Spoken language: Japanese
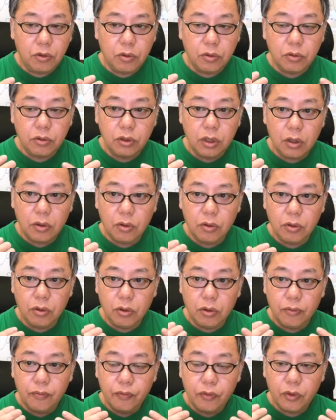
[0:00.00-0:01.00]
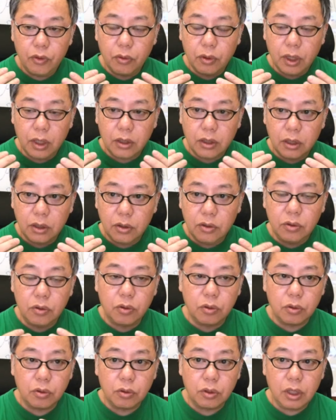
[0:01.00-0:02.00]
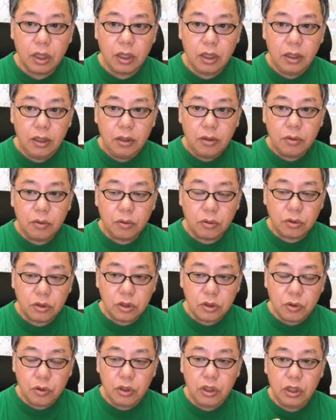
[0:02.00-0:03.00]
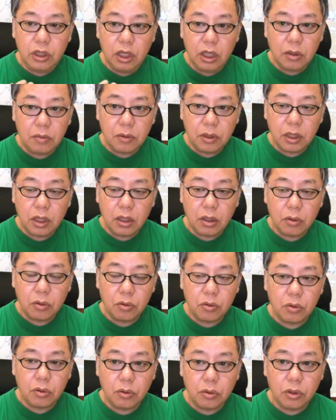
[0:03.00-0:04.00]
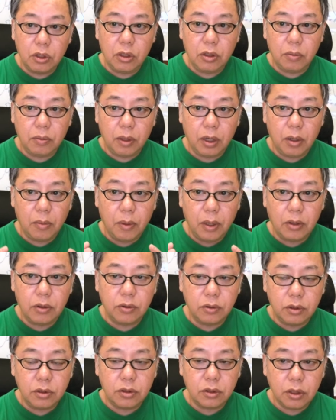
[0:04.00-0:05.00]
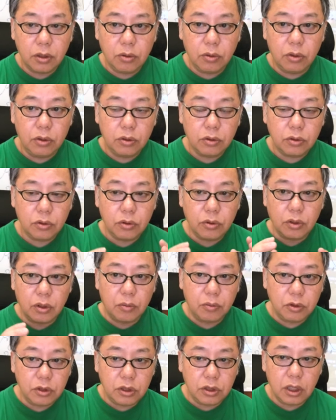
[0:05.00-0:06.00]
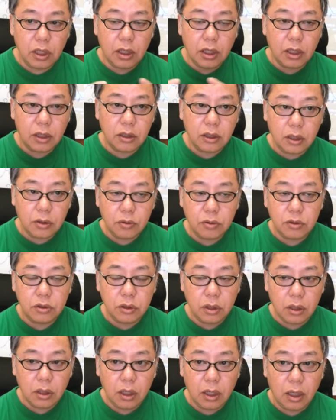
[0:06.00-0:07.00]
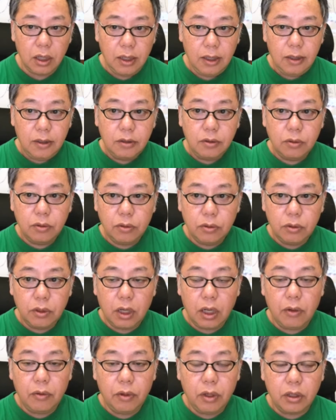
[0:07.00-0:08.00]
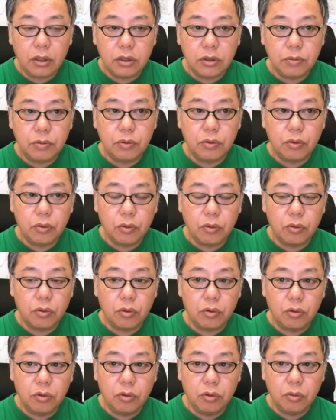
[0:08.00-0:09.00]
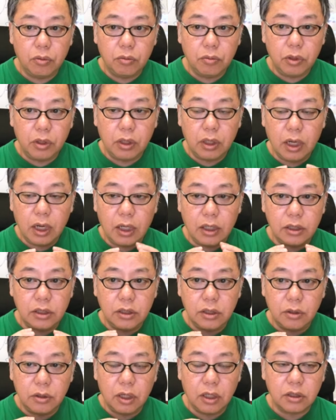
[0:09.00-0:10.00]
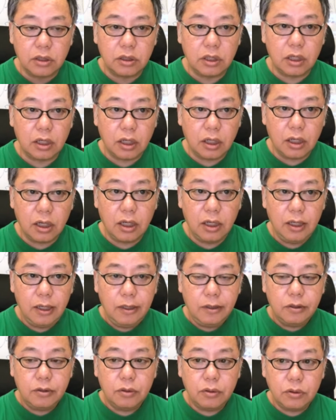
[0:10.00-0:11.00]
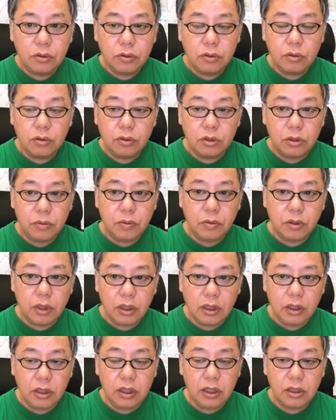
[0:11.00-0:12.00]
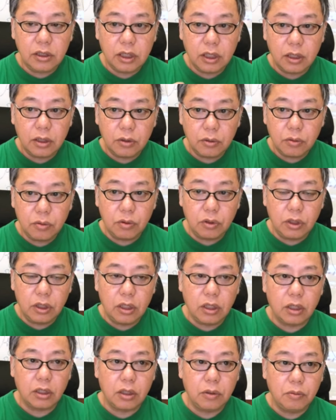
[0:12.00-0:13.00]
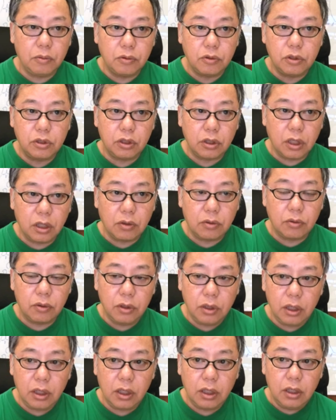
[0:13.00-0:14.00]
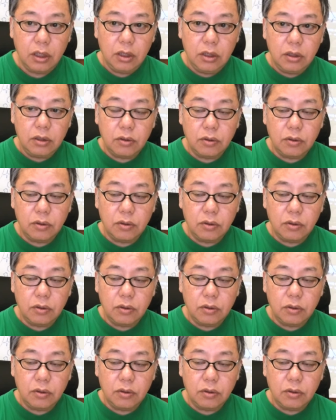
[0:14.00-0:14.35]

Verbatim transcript: ブロックがこう乗っかってくることで、今度自己否定みたいなことが起きる場合もあるんですけど、そういうのがもしなかったとしたら、本来は自分のことをみんな愛してるはずだから、そうすると自分が否定されると嫌な気持ちになるんで、